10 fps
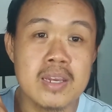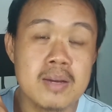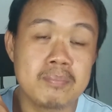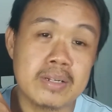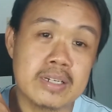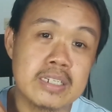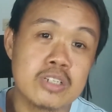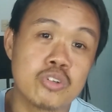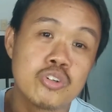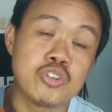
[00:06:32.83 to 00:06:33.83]
marinig
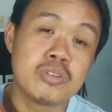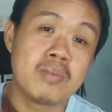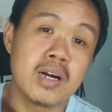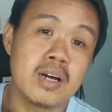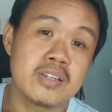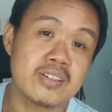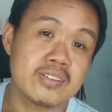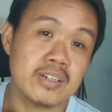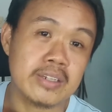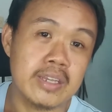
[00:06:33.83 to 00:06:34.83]
ko yung mga
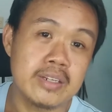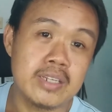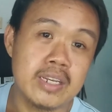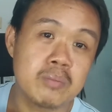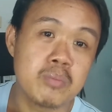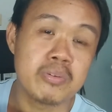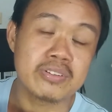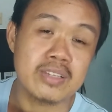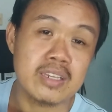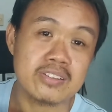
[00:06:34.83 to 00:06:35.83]
sasakyan na
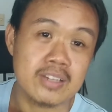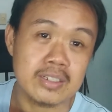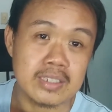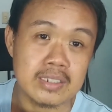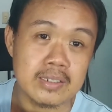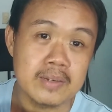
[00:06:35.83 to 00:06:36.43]
nagbubusay na sa akin